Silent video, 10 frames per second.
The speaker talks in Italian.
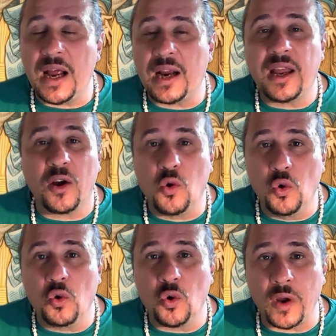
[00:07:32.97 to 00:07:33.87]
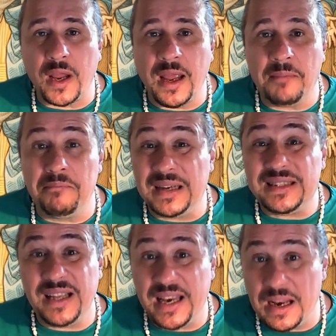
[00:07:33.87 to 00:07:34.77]
anche a coloro che
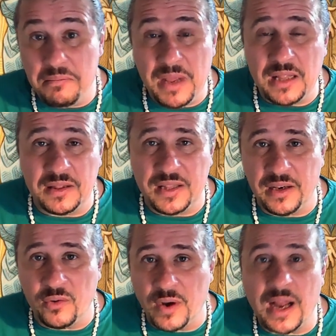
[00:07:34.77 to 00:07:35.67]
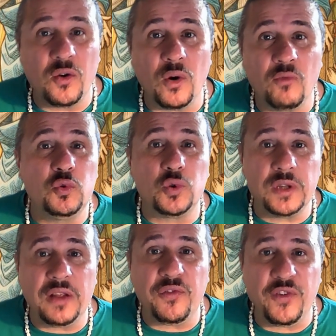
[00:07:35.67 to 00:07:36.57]
materialmente non hanno avuto
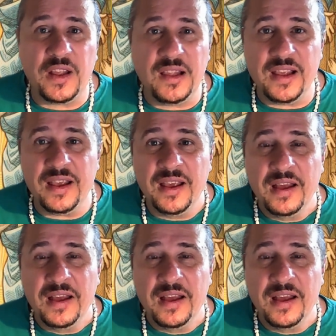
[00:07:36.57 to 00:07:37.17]
dei figli,